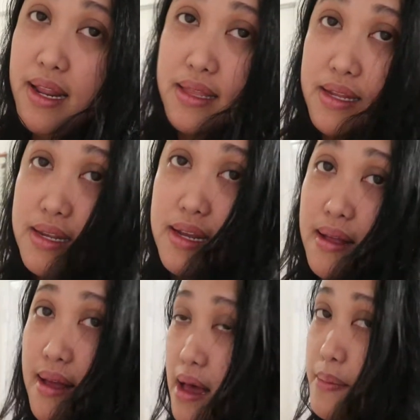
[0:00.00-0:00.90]
lang din yung
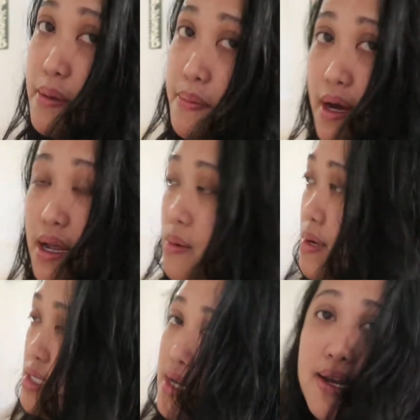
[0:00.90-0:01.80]
aming
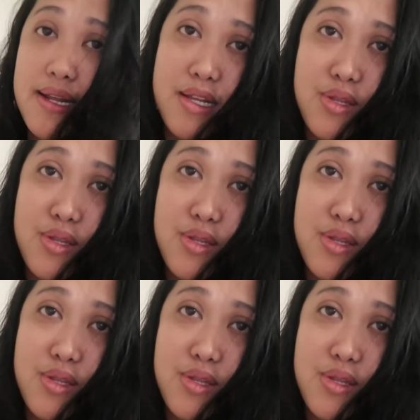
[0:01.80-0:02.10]
pangalawang sala na